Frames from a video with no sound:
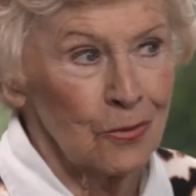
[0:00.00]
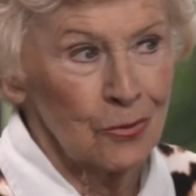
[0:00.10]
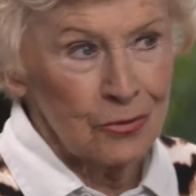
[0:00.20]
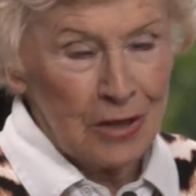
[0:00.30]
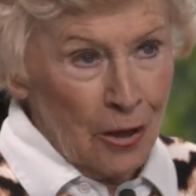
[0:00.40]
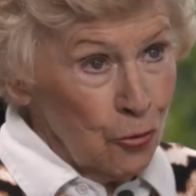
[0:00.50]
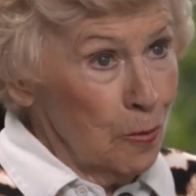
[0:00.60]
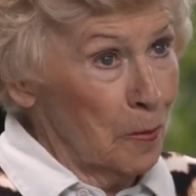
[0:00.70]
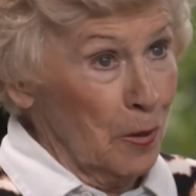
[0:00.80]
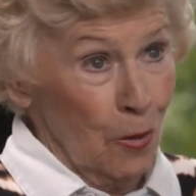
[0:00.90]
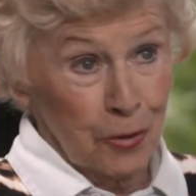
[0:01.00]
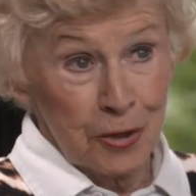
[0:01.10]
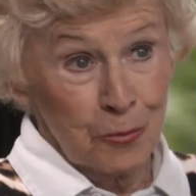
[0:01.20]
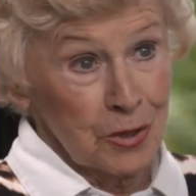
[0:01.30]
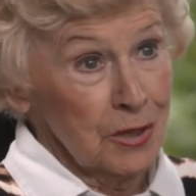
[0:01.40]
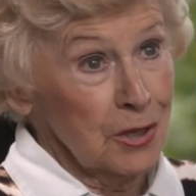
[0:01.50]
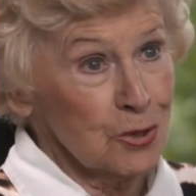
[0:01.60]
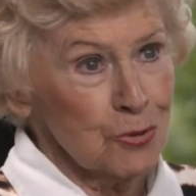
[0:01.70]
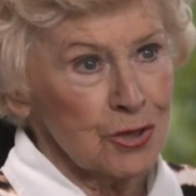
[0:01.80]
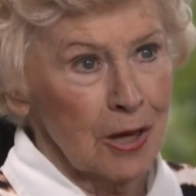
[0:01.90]
und, darüber brauche ich mich nicht
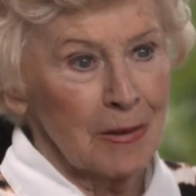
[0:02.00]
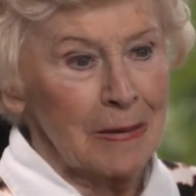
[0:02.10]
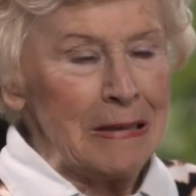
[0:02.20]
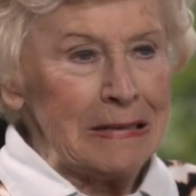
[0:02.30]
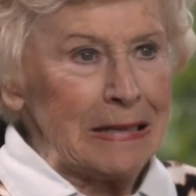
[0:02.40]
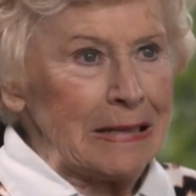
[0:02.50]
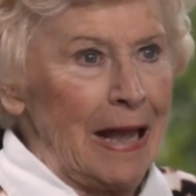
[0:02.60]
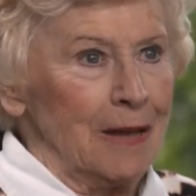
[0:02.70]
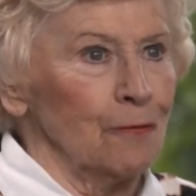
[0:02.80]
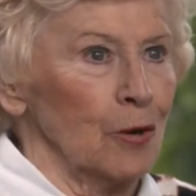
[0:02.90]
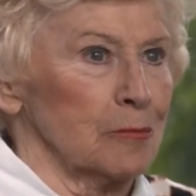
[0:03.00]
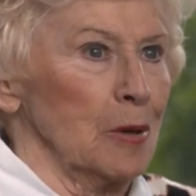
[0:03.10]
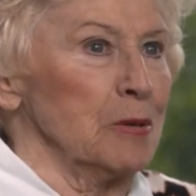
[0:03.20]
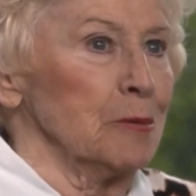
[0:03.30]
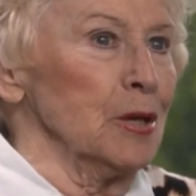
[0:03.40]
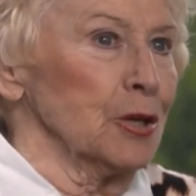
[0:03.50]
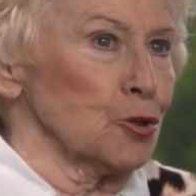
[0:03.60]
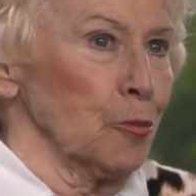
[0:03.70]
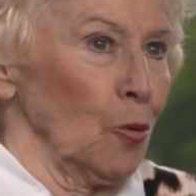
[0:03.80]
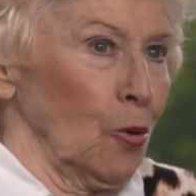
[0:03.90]
zu schämen. Die hat kein Wort mehr mit mir
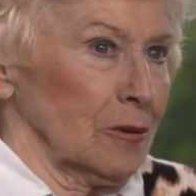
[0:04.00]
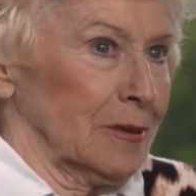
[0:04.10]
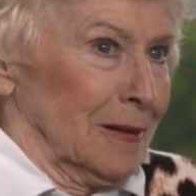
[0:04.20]
gesprochen.